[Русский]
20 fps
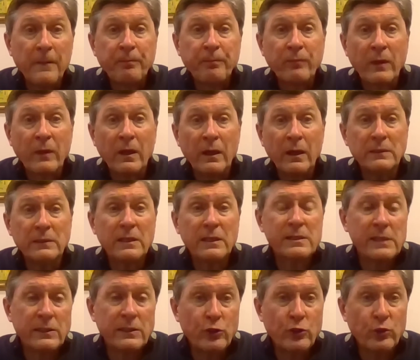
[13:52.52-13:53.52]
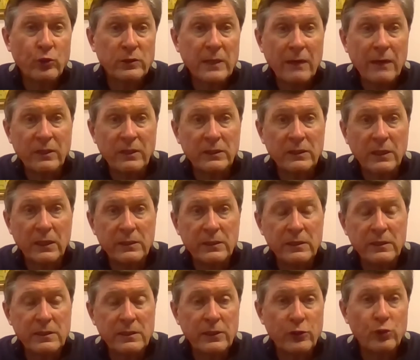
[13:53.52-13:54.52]
А это, кстати, еще давняя
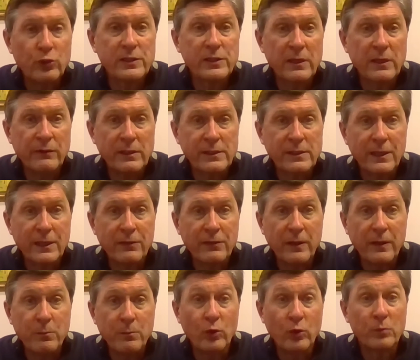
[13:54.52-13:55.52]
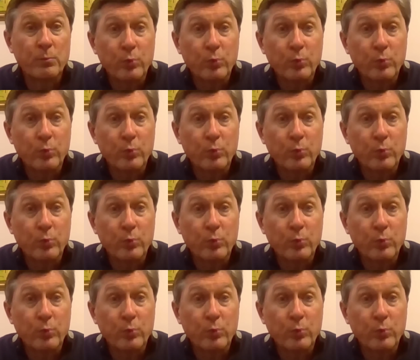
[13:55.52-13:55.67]
традиция, еще советских времен.